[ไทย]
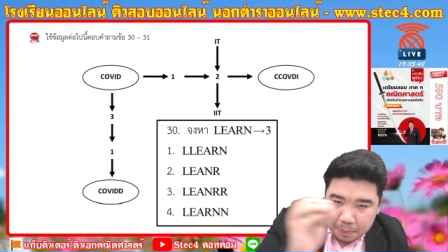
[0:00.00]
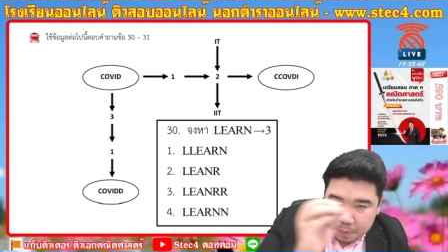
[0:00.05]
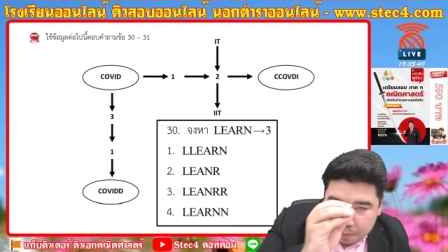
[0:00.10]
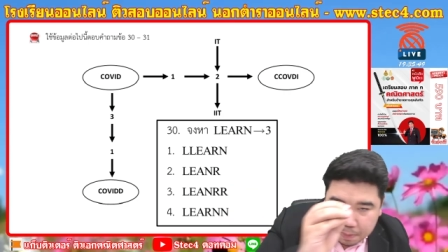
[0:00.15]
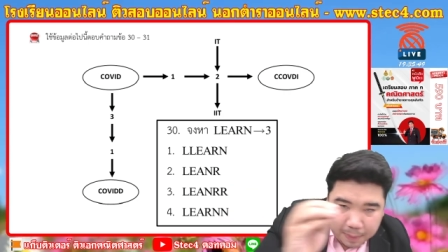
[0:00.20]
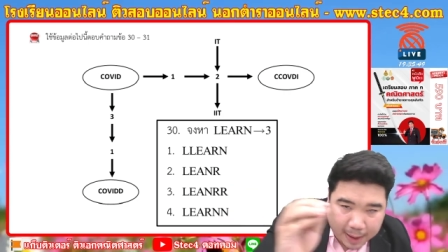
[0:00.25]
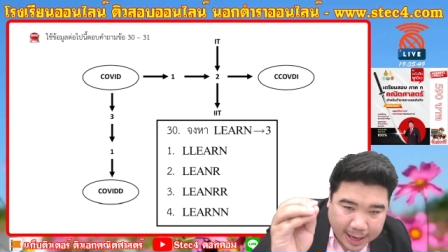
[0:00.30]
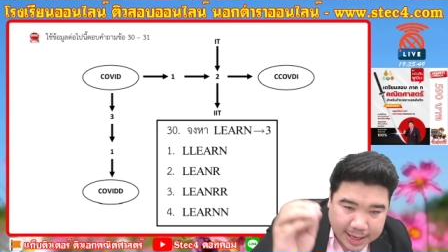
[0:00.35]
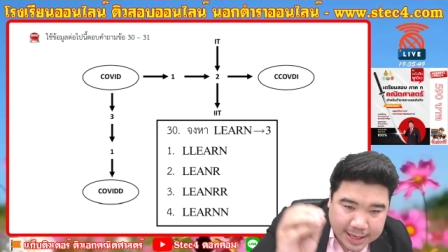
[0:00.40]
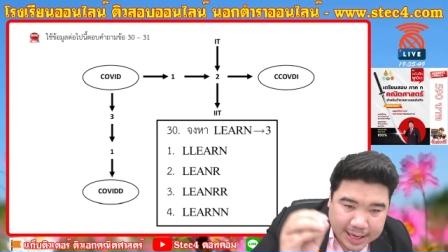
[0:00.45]

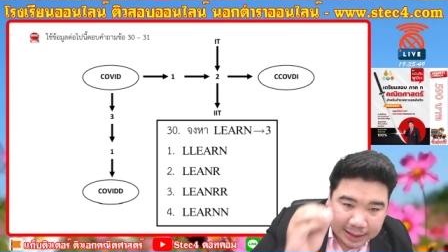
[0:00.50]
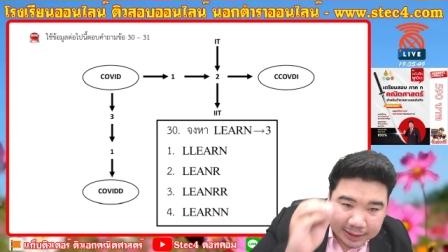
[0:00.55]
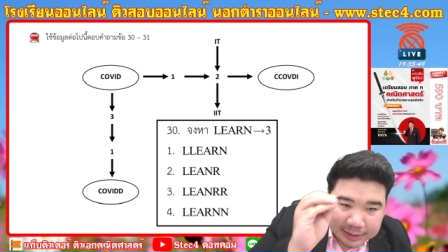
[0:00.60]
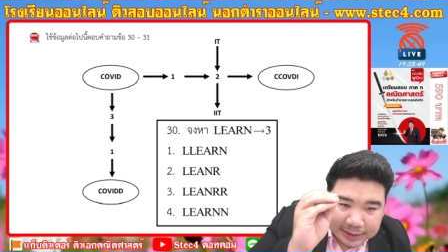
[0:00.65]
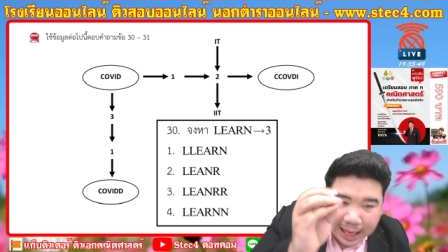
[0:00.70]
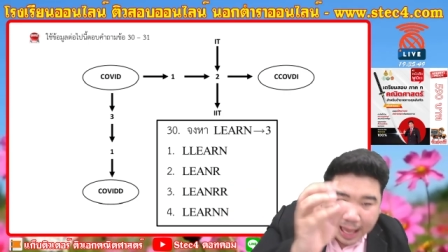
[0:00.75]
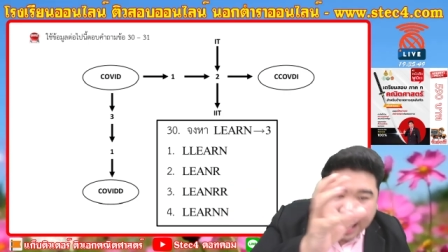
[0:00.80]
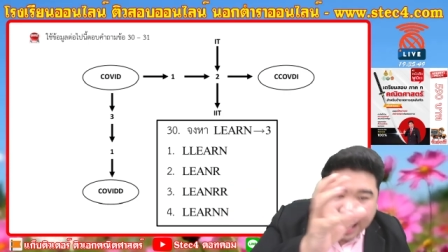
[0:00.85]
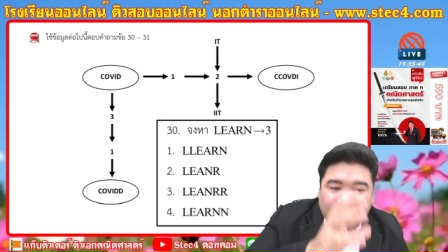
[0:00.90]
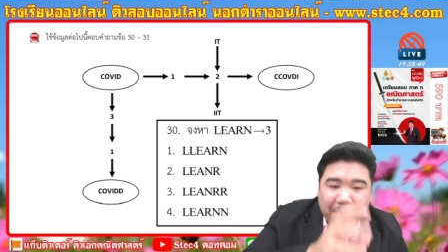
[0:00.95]
ไปยัง
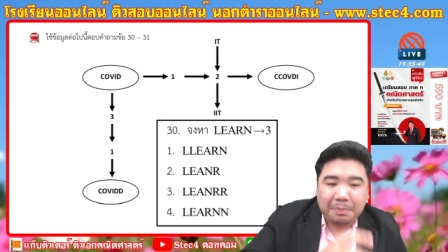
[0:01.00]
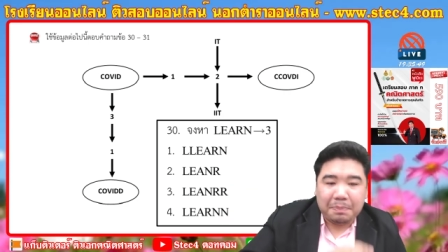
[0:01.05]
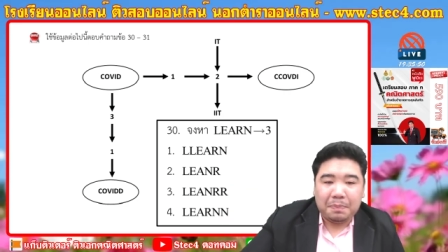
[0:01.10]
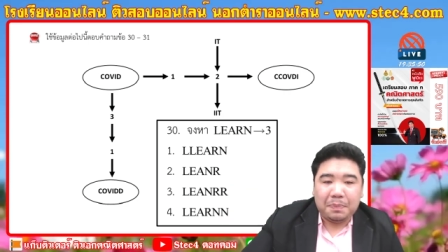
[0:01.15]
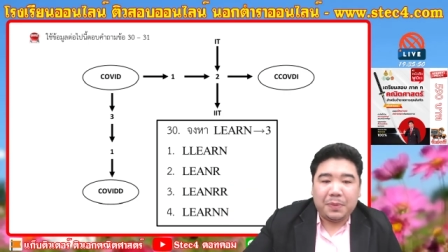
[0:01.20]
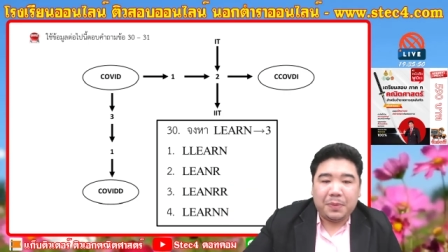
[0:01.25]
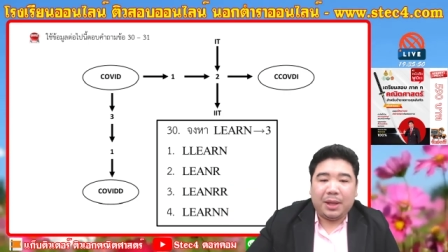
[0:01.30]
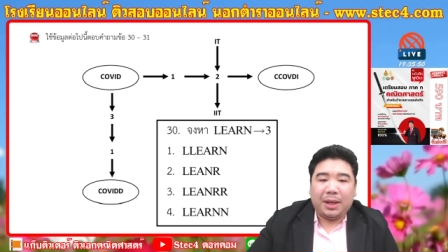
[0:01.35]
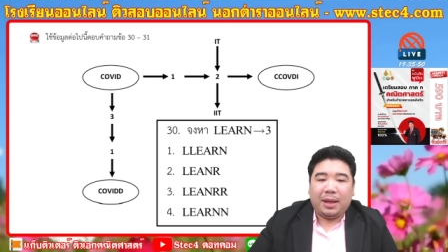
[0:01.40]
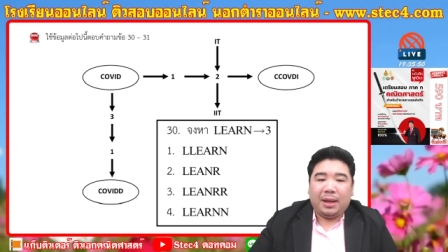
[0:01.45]
สาม
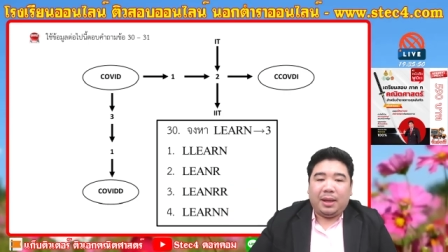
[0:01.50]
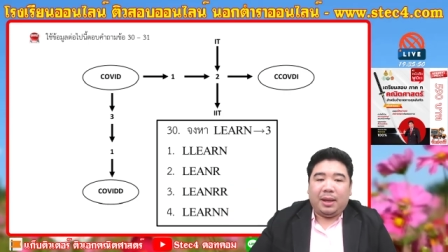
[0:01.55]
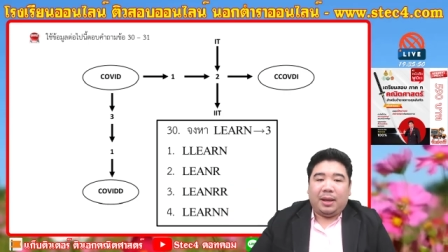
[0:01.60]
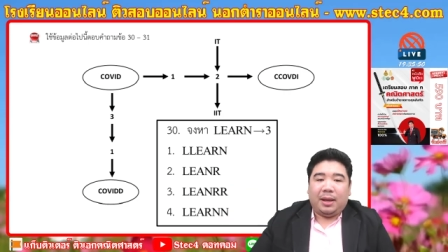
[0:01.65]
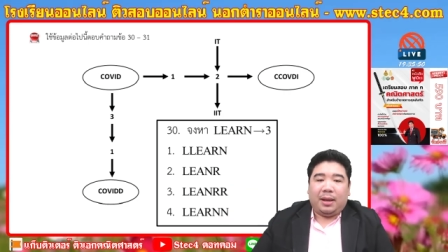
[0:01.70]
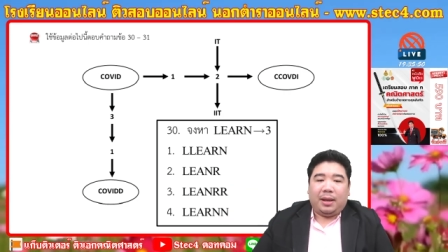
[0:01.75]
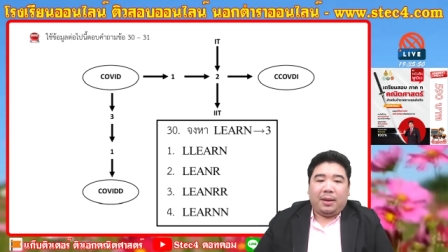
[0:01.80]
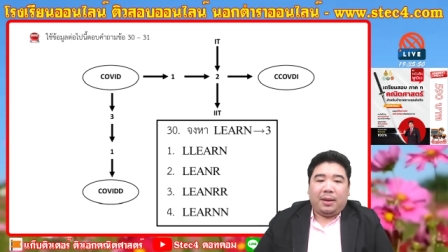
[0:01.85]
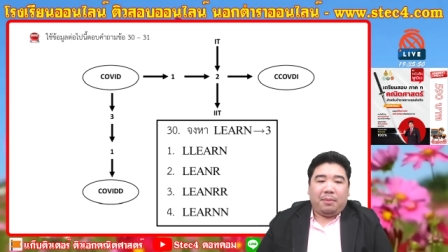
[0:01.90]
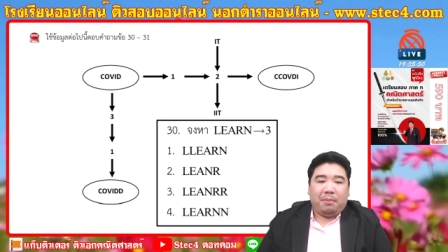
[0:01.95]

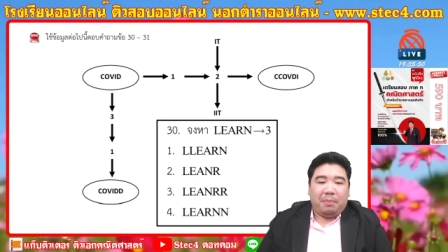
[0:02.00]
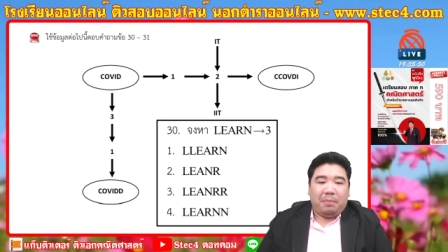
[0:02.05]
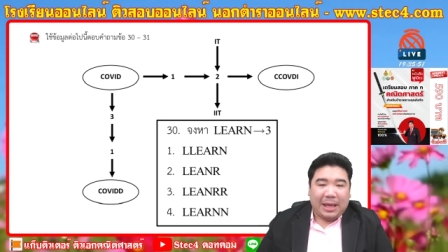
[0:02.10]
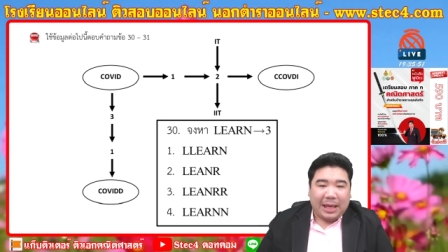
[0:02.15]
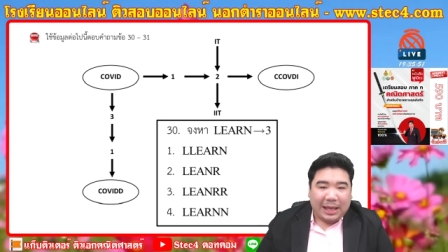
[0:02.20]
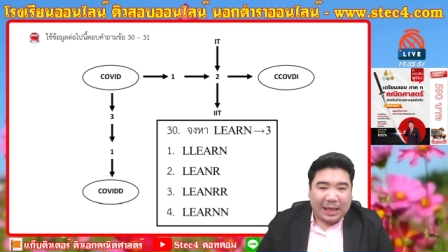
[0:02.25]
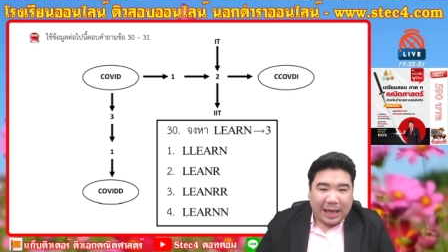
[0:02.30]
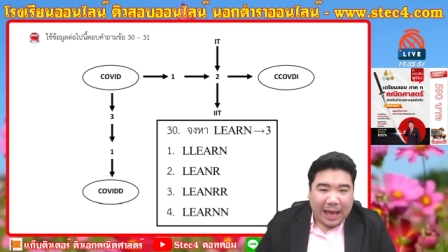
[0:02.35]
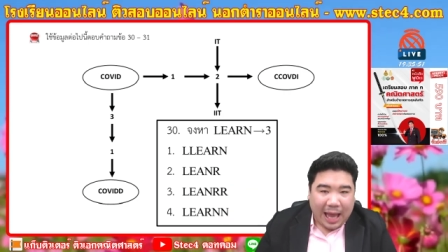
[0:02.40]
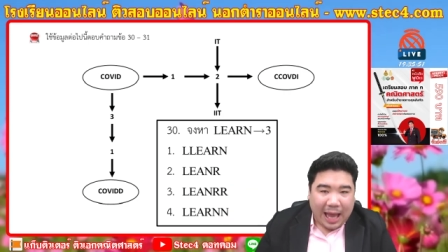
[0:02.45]
มี
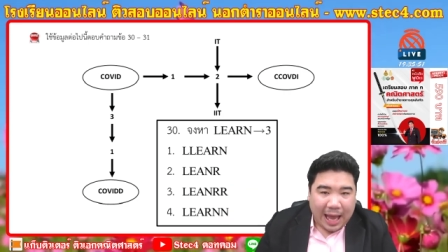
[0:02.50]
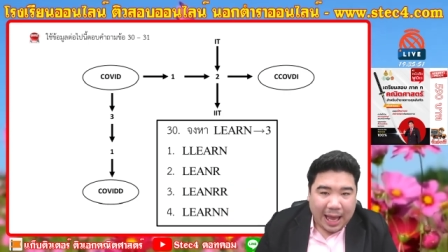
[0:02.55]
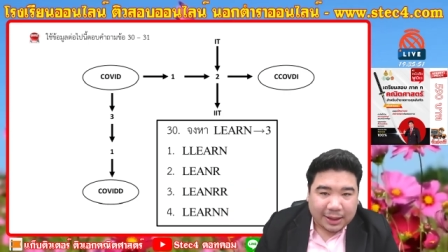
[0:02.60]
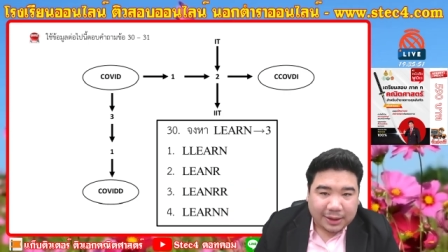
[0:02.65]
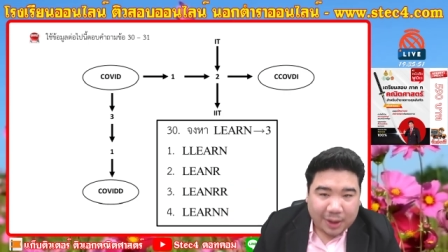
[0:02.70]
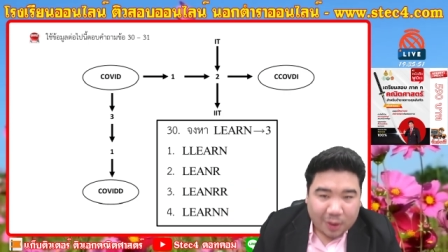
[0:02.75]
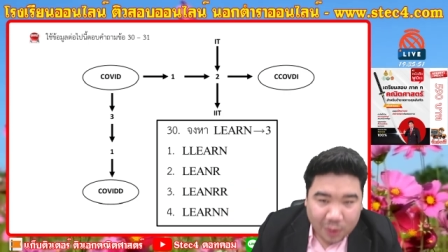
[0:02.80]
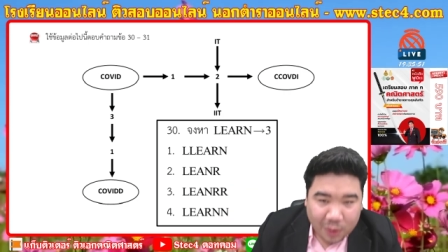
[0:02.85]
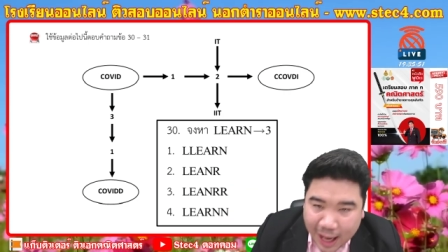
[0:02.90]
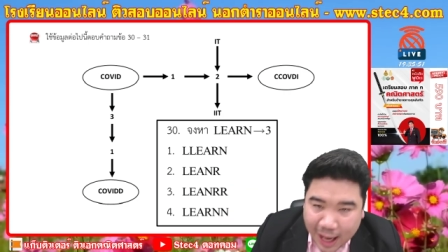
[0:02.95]
ค่า
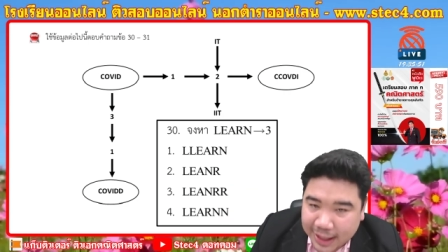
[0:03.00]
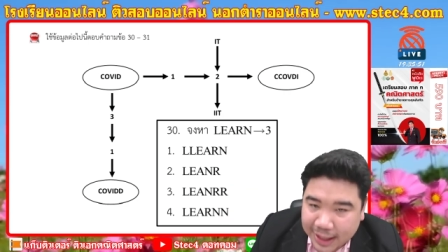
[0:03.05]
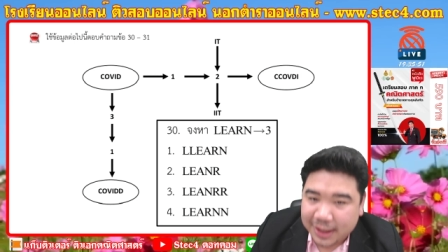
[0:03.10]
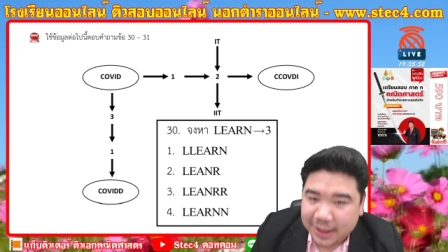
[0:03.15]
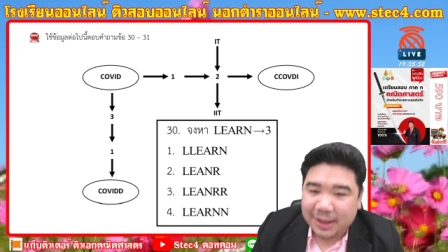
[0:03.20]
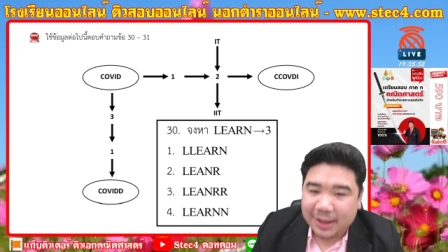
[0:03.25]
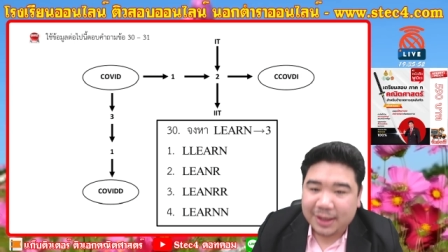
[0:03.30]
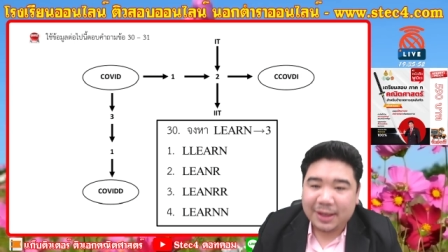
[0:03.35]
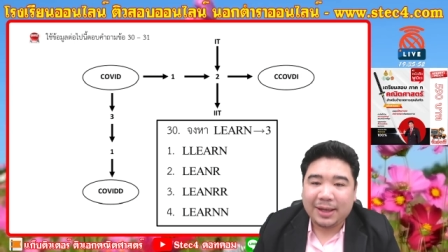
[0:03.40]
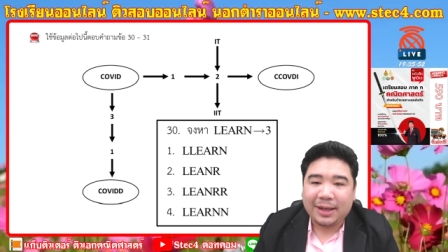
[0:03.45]
เท่าไหร่
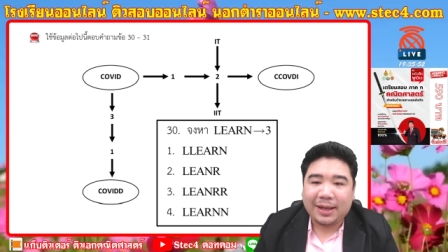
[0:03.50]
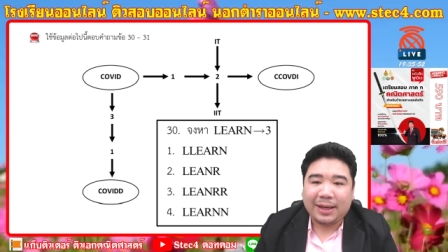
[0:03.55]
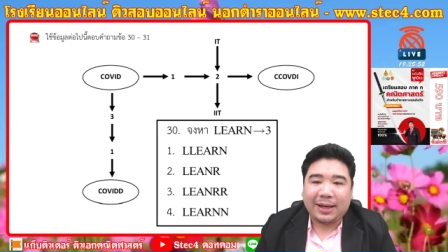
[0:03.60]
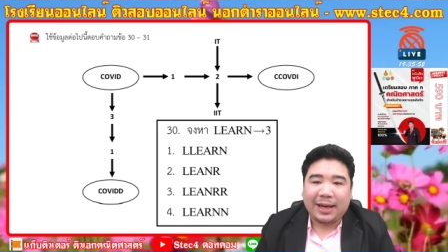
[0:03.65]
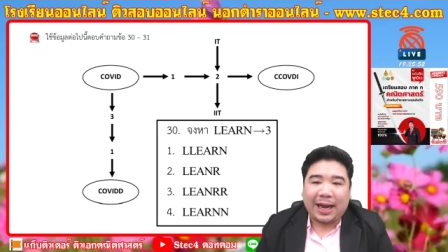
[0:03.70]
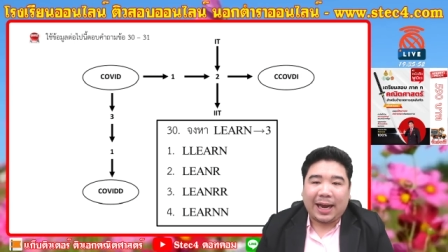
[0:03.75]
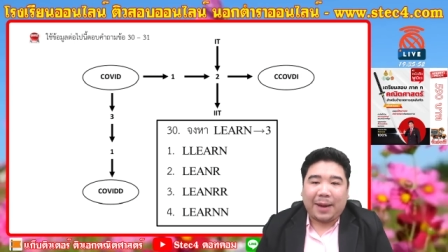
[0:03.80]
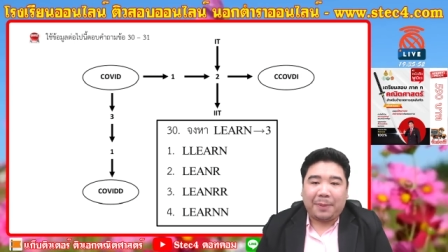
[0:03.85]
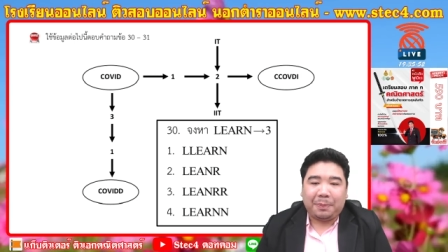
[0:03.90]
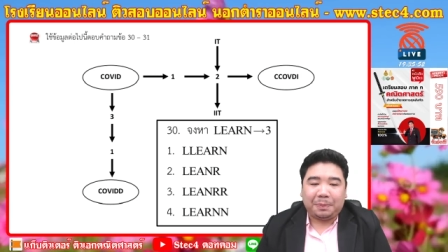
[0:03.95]

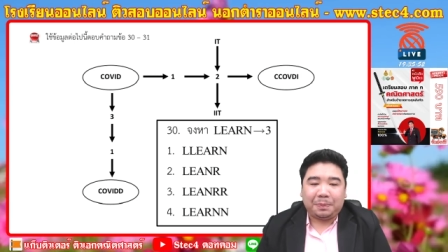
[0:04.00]
นะครับ